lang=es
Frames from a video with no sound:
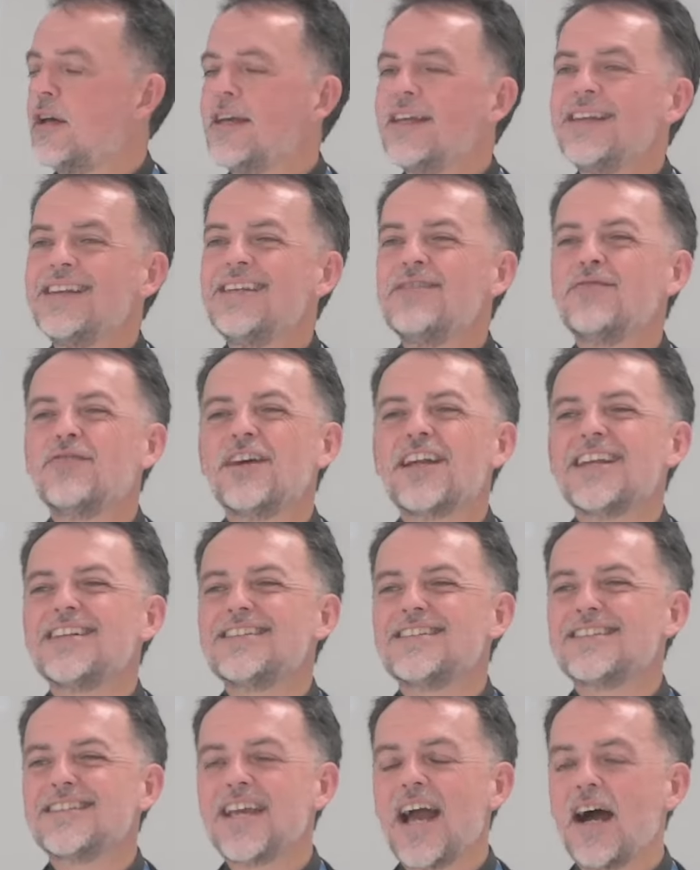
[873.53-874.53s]

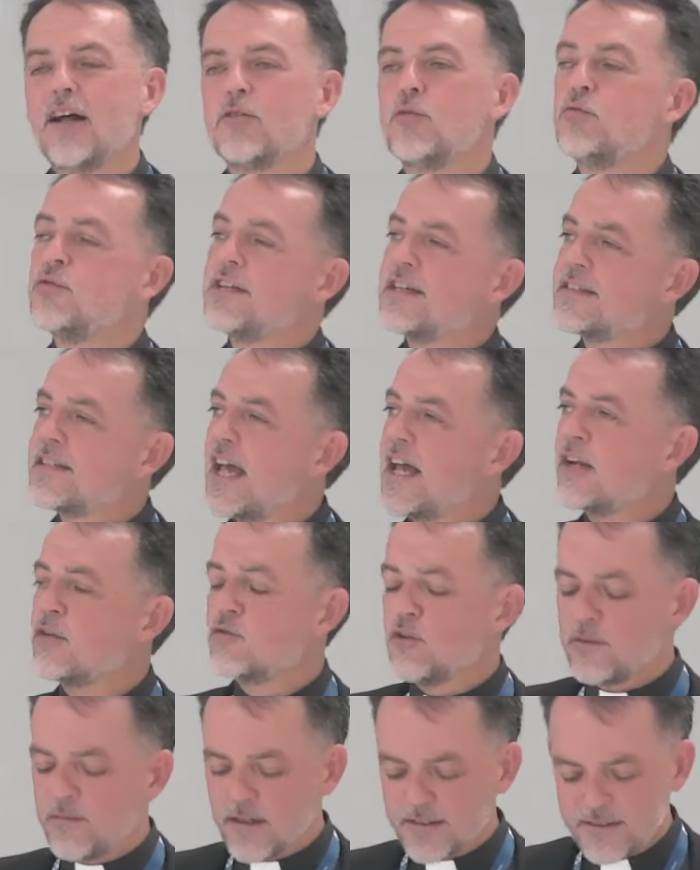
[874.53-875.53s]
indiferenciado, un
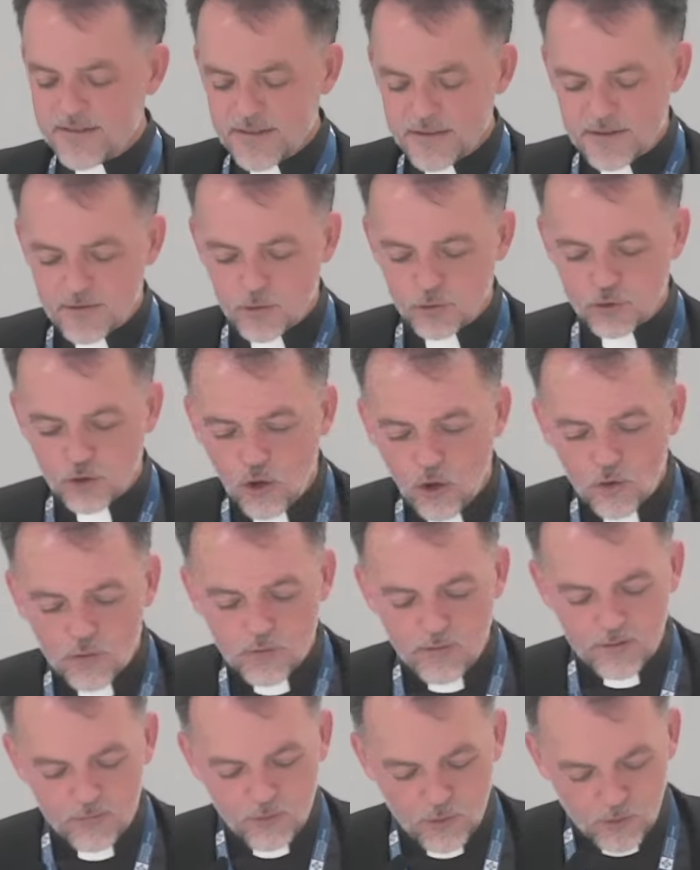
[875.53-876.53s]
desierto y vacío,
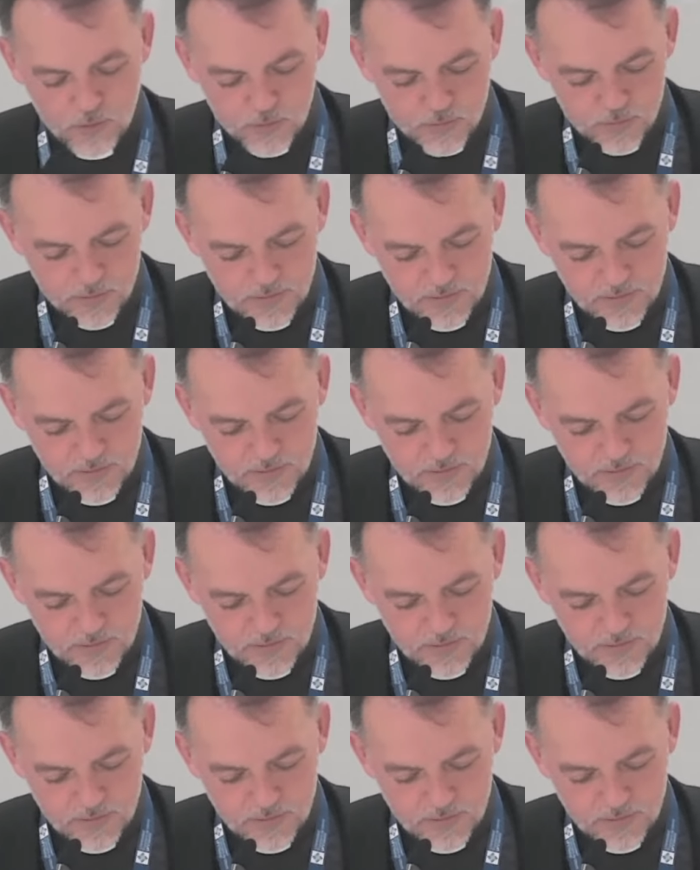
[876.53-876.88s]
tohu vavohu.